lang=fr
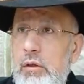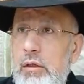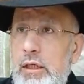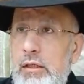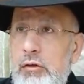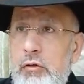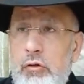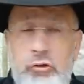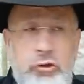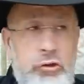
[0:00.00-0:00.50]

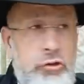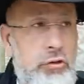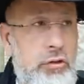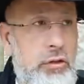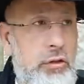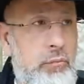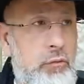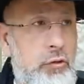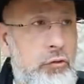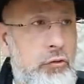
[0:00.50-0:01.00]
Kadosh,
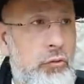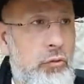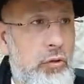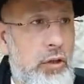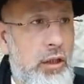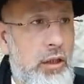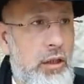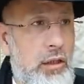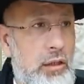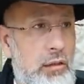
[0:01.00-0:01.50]
il mot
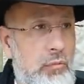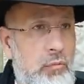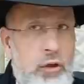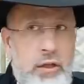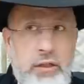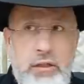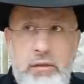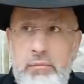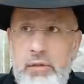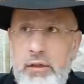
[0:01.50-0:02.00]
Torah,
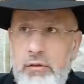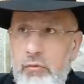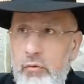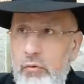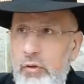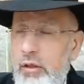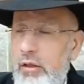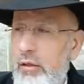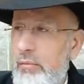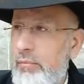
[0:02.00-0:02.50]
l'ikboaitim la
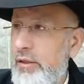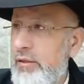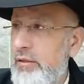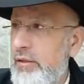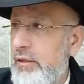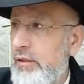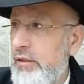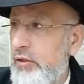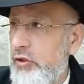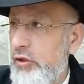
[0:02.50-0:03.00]
Torah,
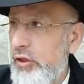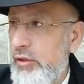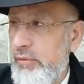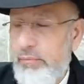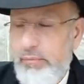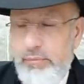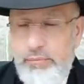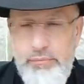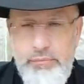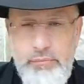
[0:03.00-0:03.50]
be'ezrat
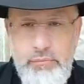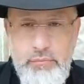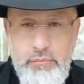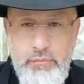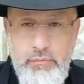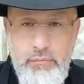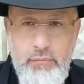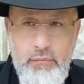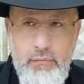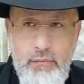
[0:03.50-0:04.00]
Hashem.
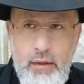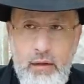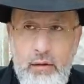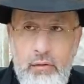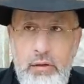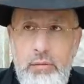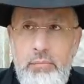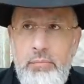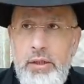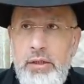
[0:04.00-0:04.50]

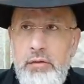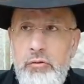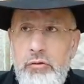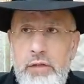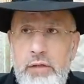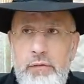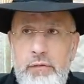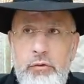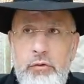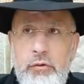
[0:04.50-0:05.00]
Olim
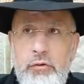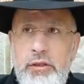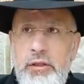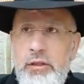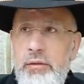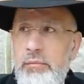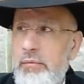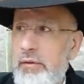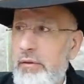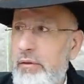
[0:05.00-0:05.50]
bagdusha velo
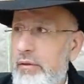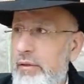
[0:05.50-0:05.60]
yordim.